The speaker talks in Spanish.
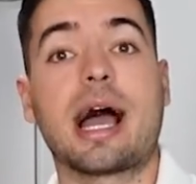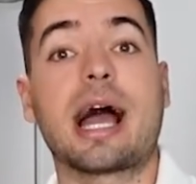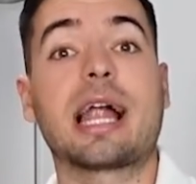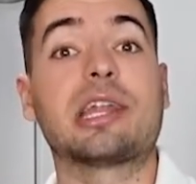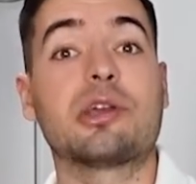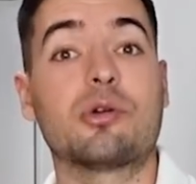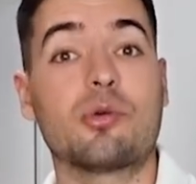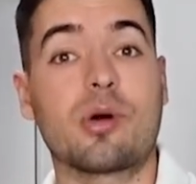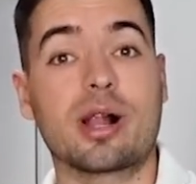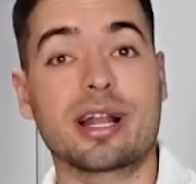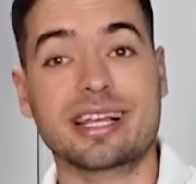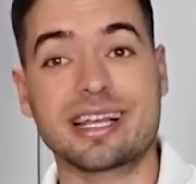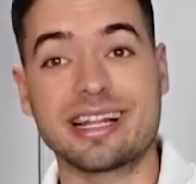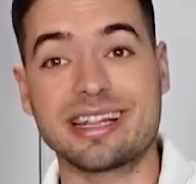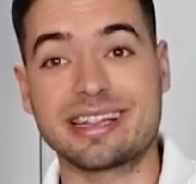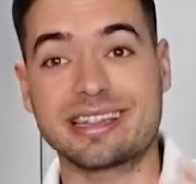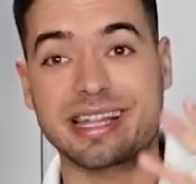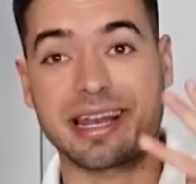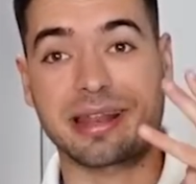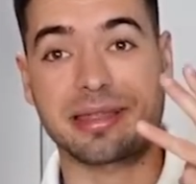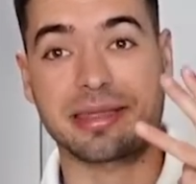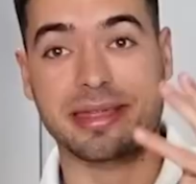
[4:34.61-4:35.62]
al igual que
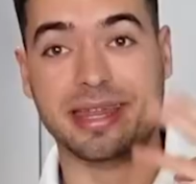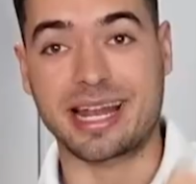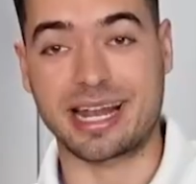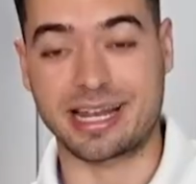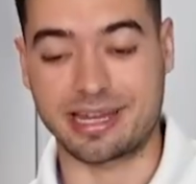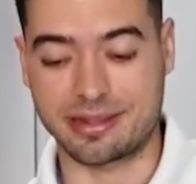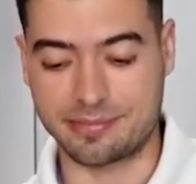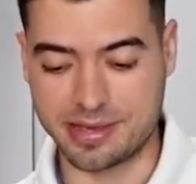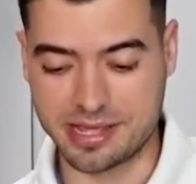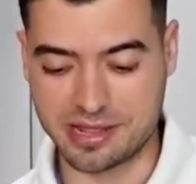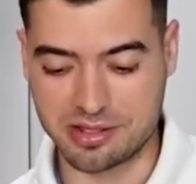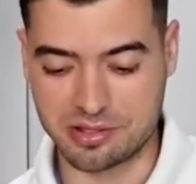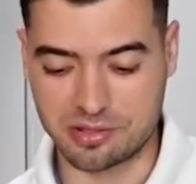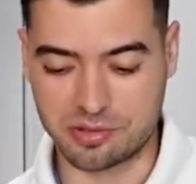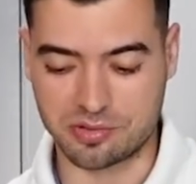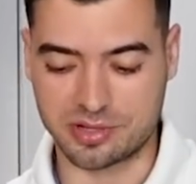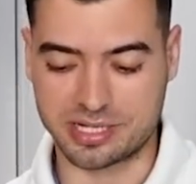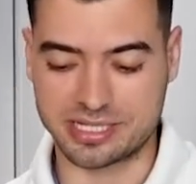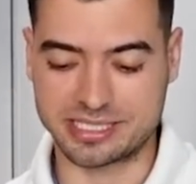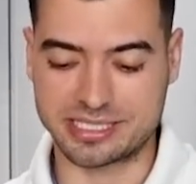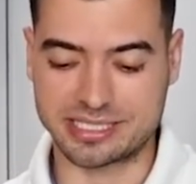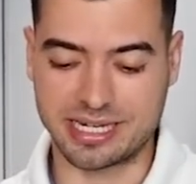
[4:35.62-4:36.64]
el tercer
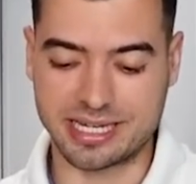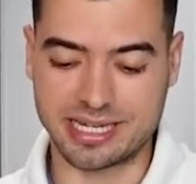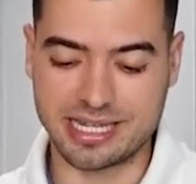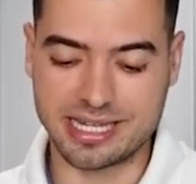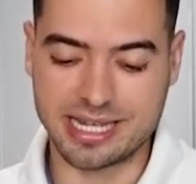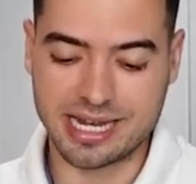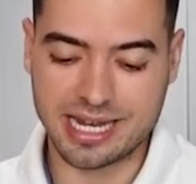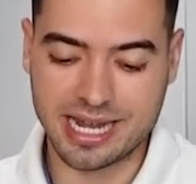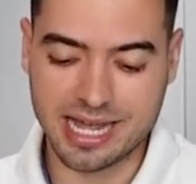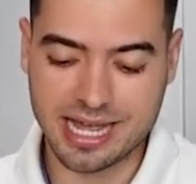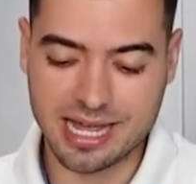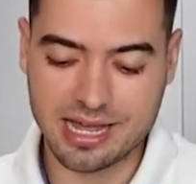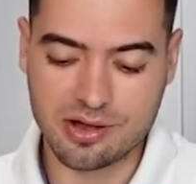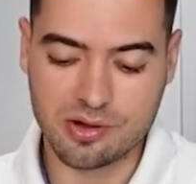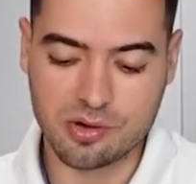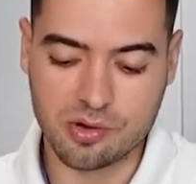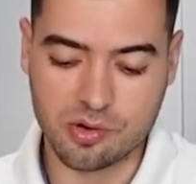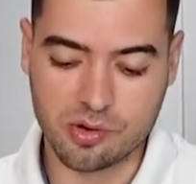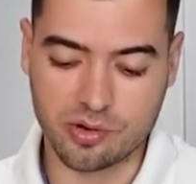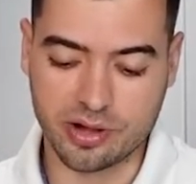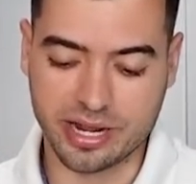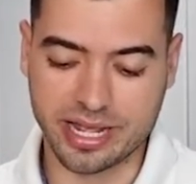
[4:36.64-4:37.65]
alimento, que sería la
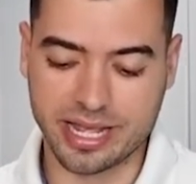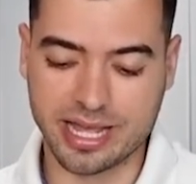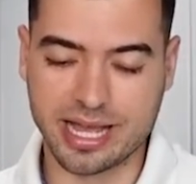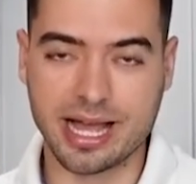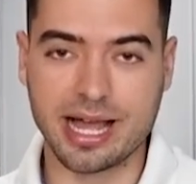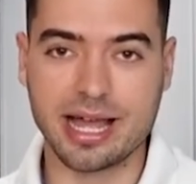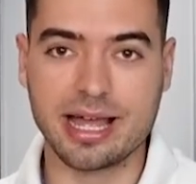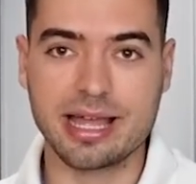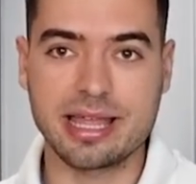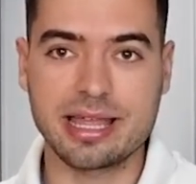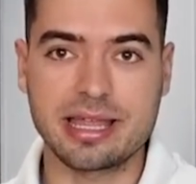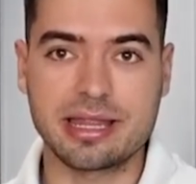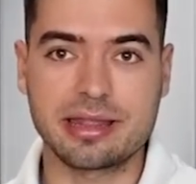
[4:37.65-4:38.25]
oreja